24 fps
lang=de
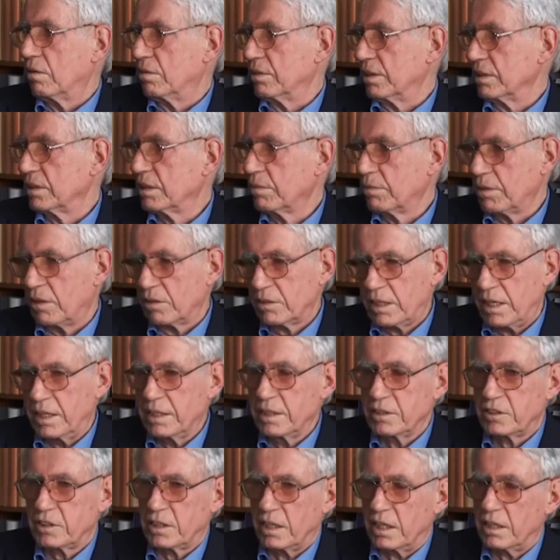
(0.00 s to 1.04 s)
Und es gibt auch
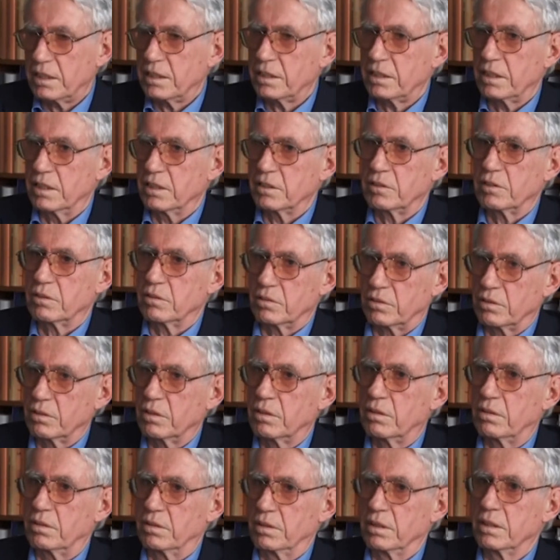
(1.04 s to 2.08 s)
keine staatliche
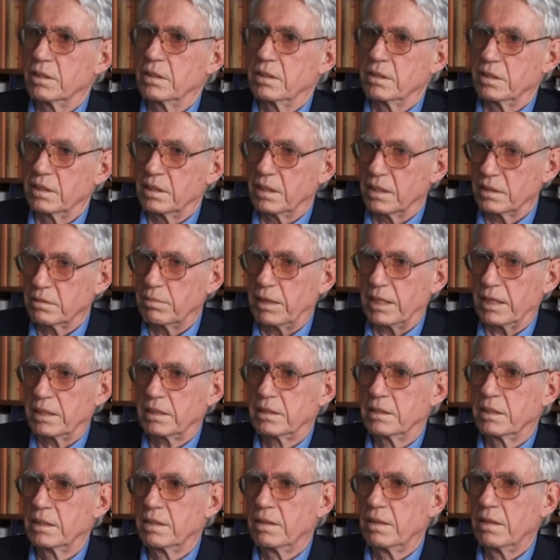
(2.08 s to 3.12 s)
Institution, die das
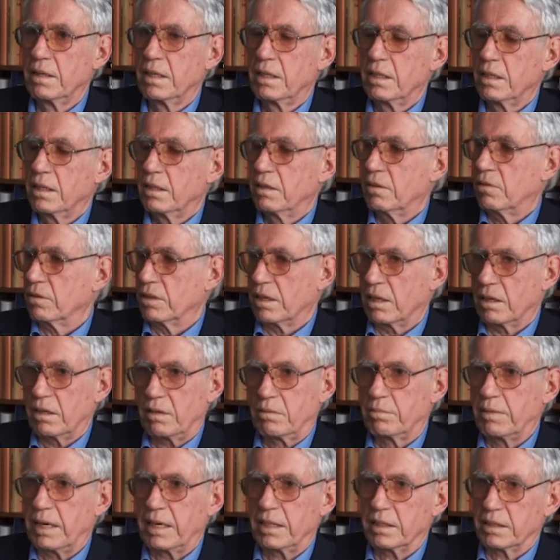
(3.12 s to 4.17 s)
macht oder
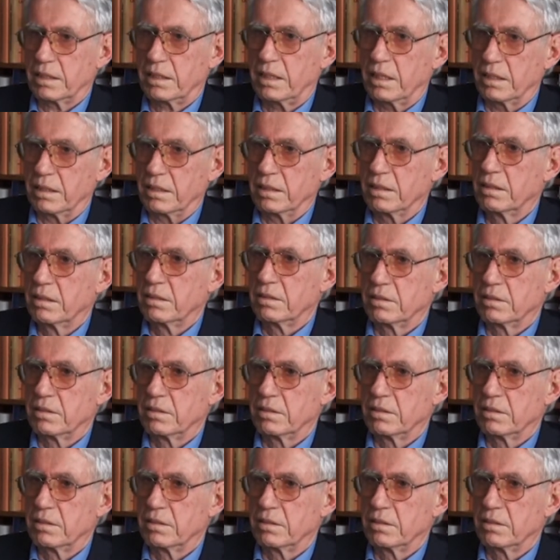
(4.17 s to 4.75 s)
auch machen kann.